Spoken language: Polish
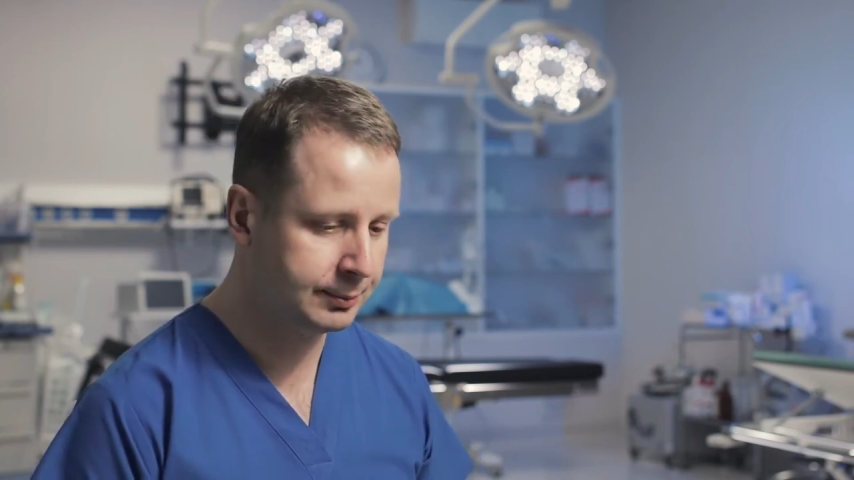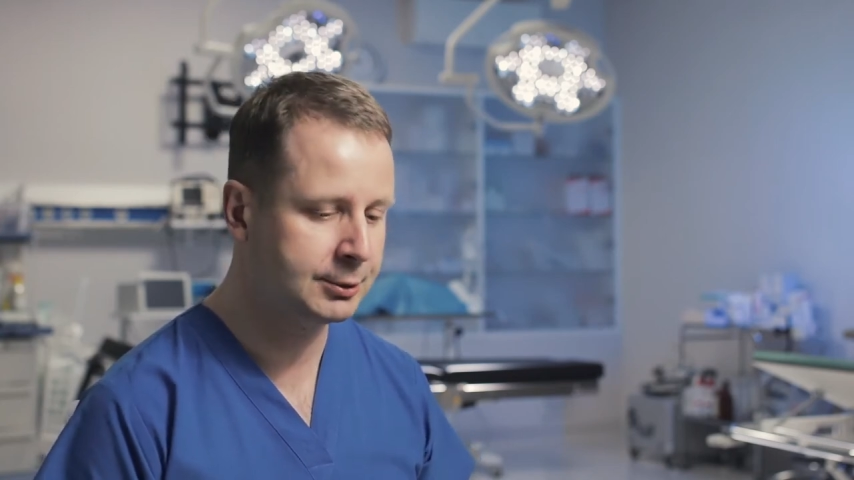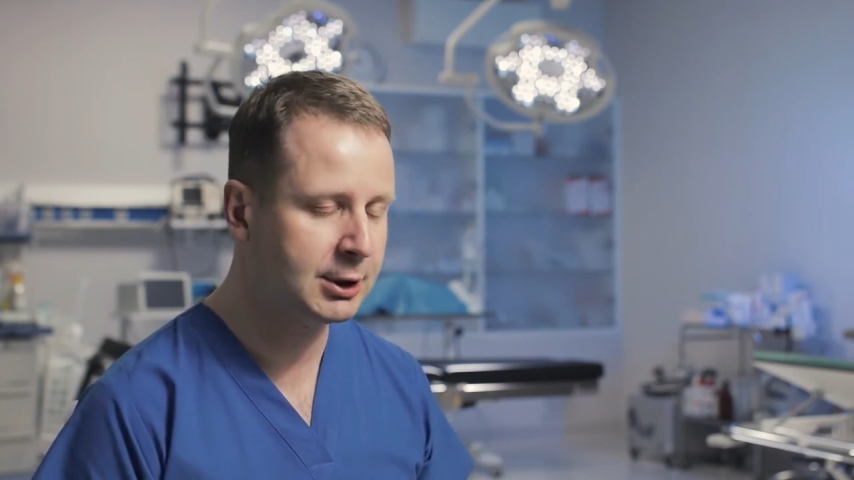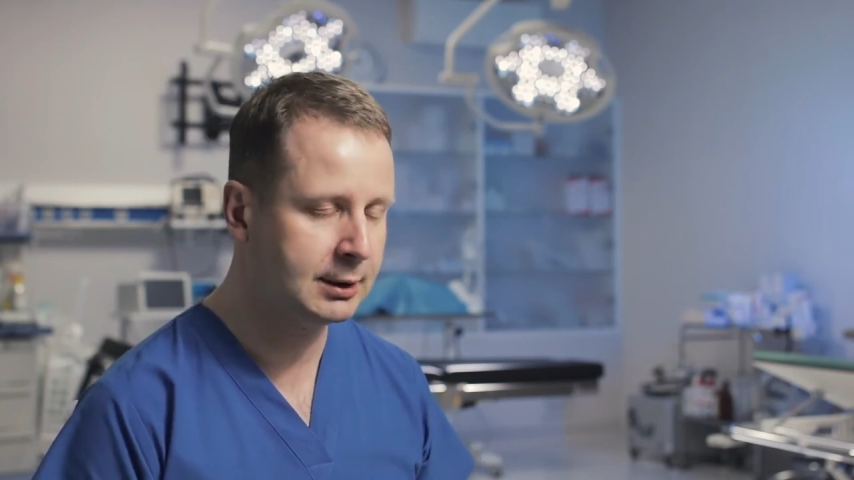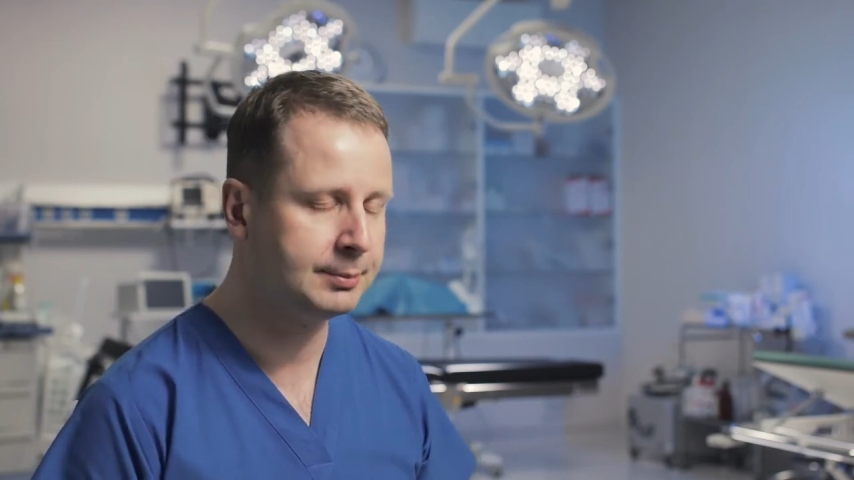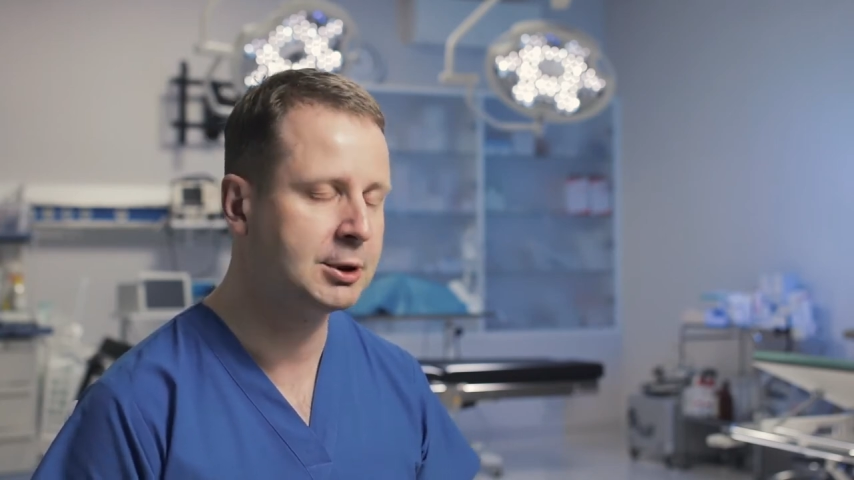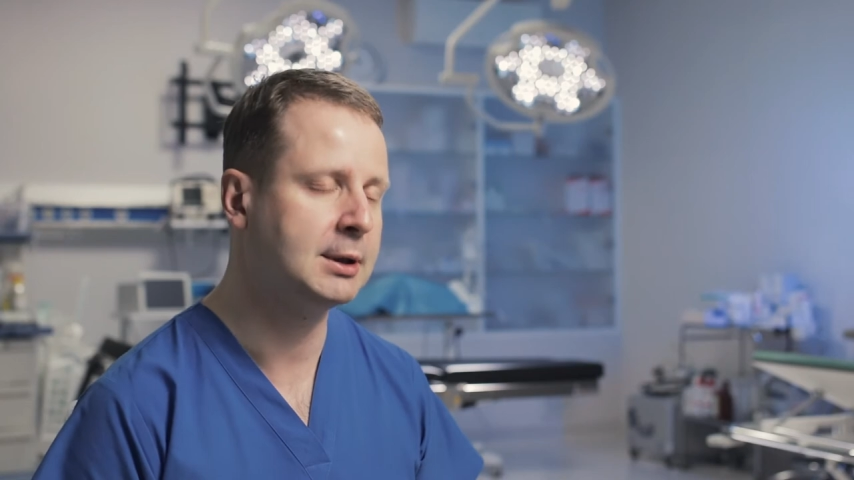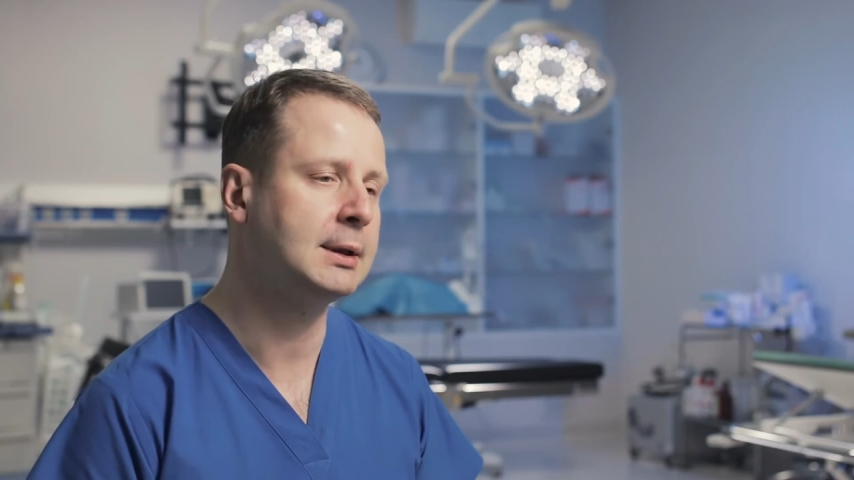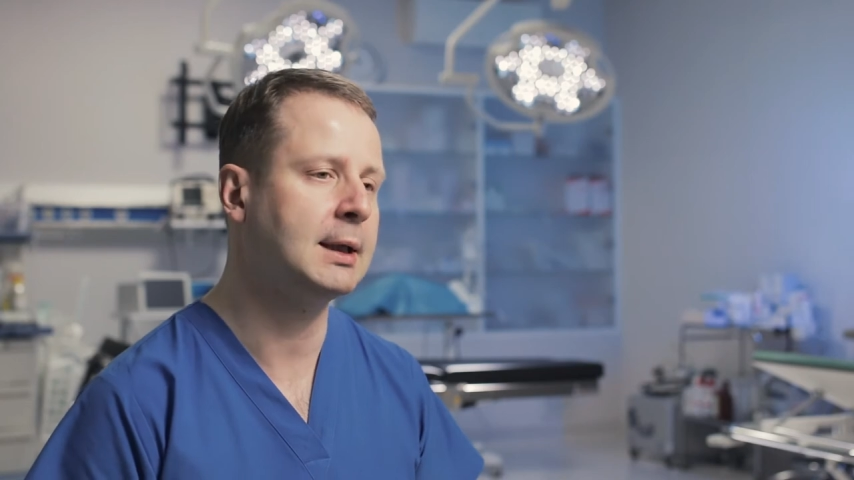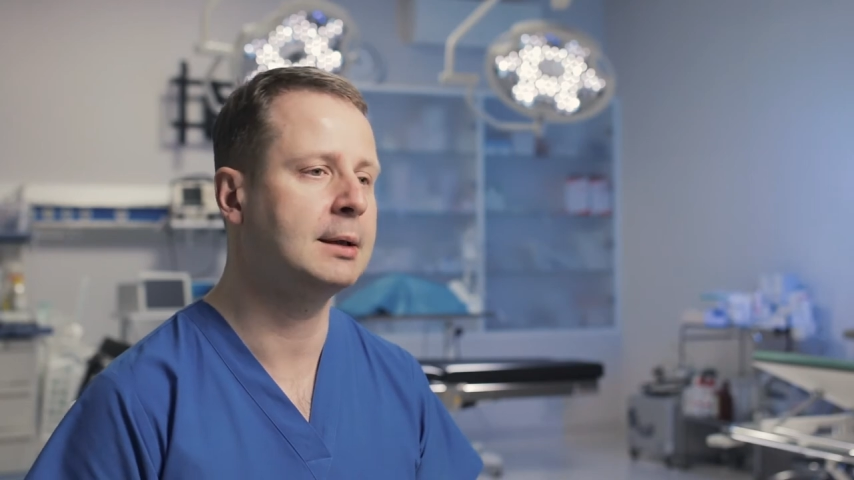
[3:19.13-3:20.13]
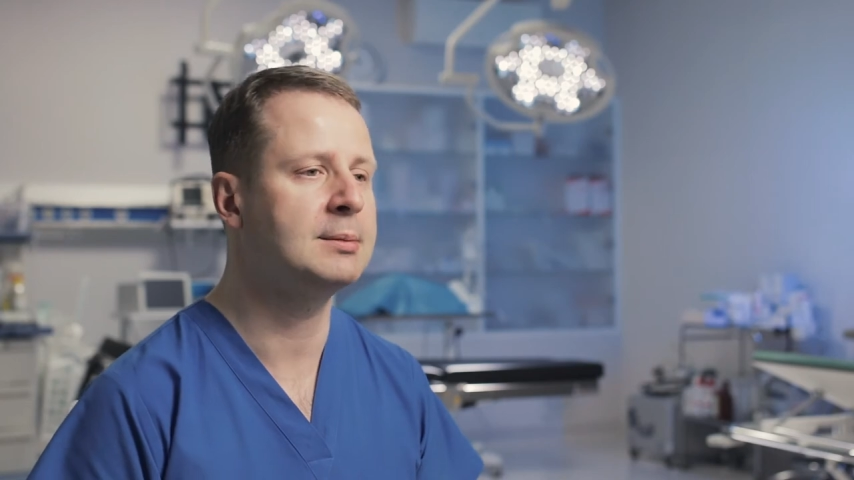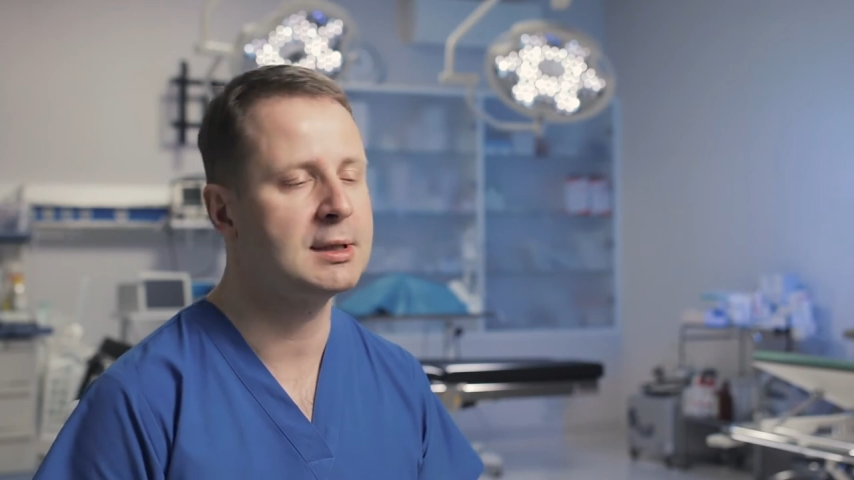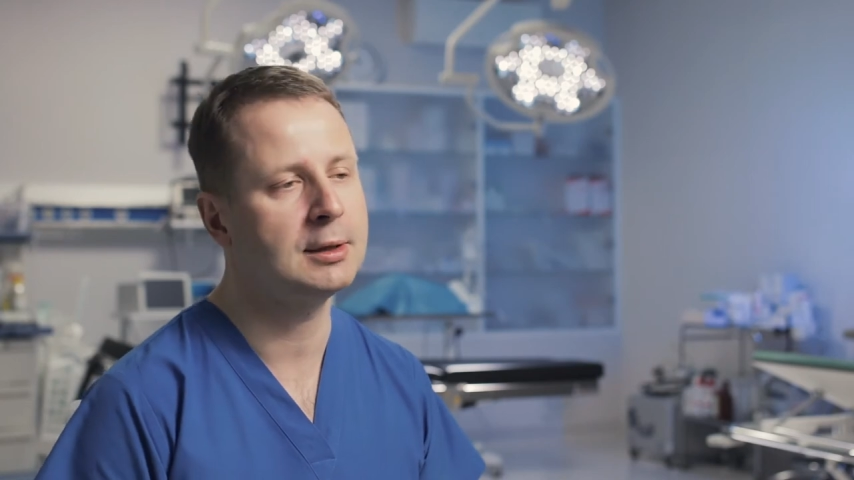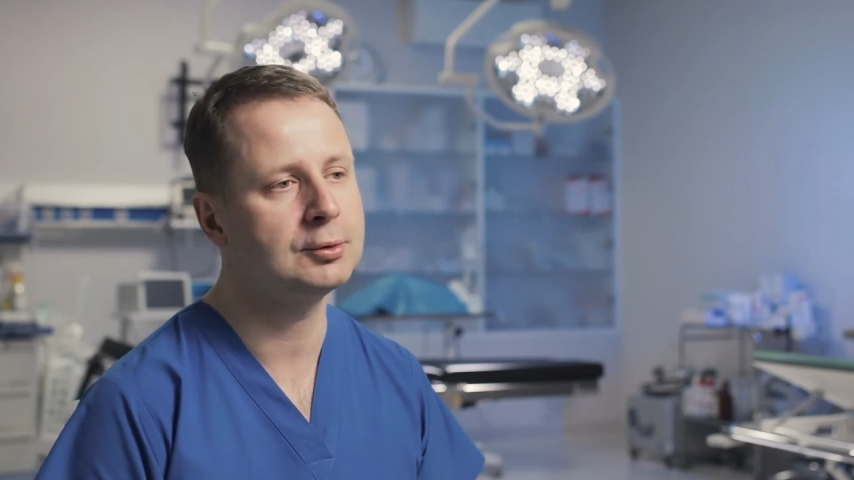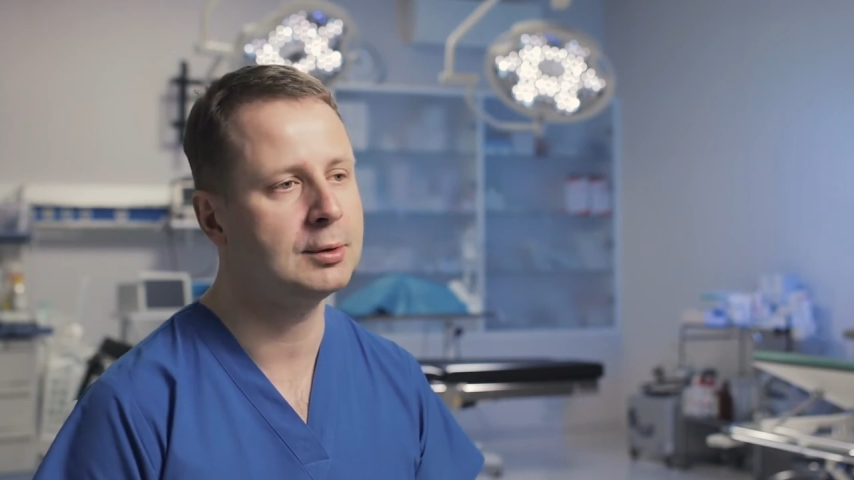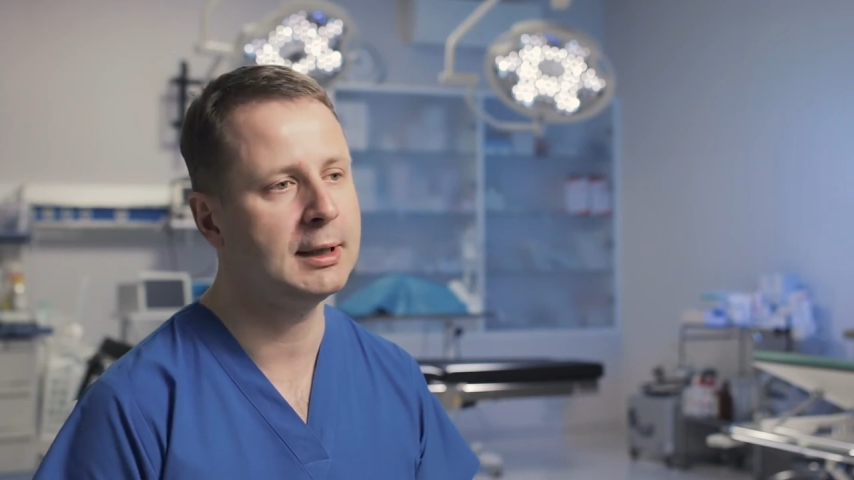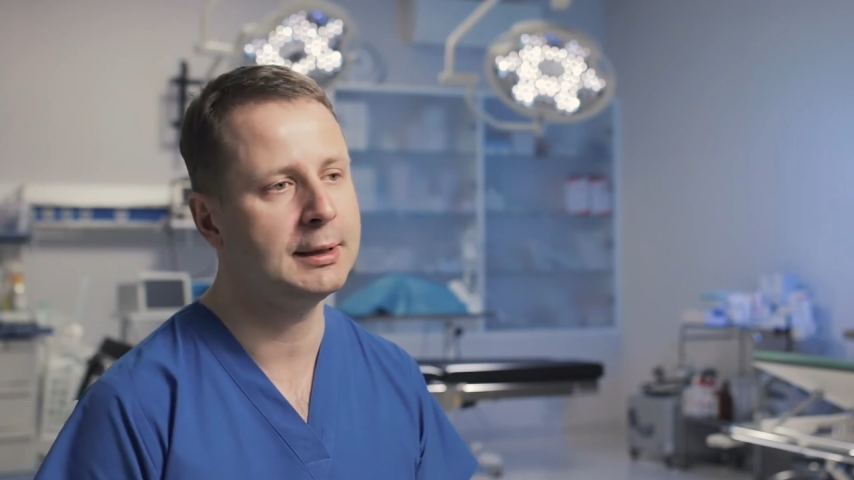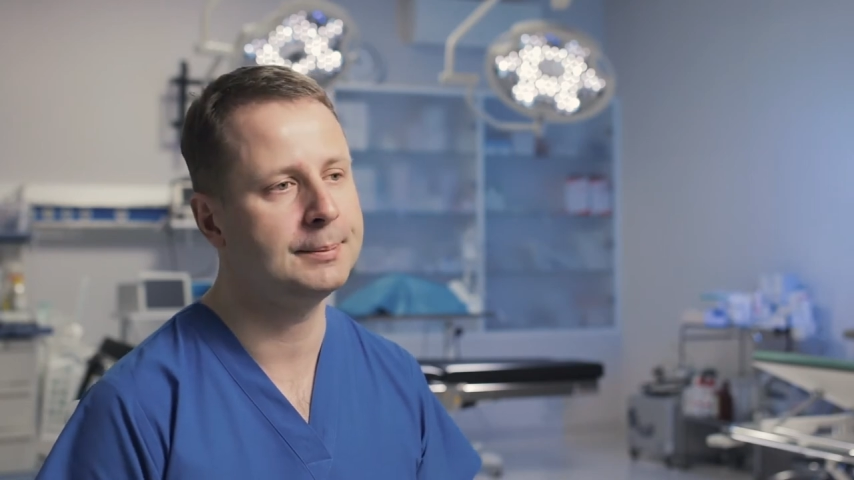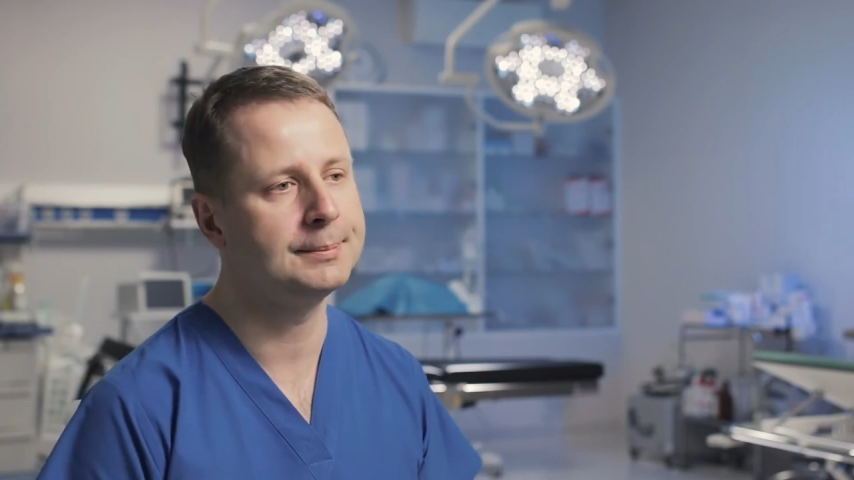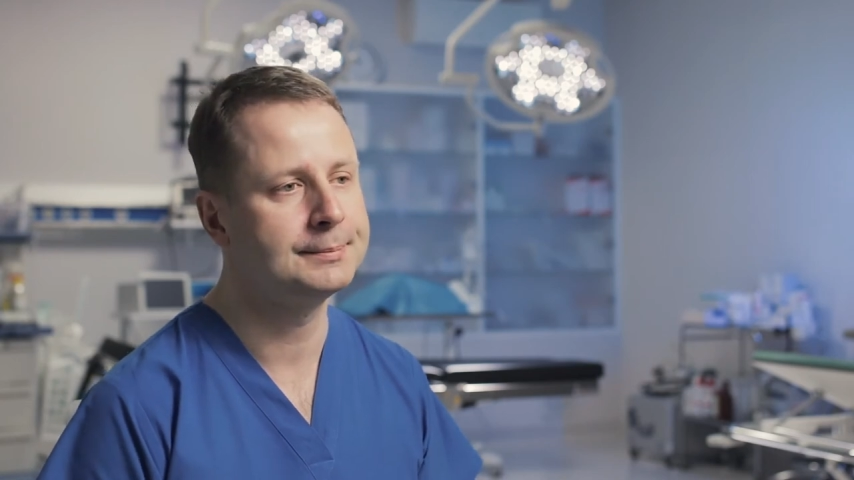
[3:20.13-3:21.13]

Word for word: przed, przed takim znieczuleniem.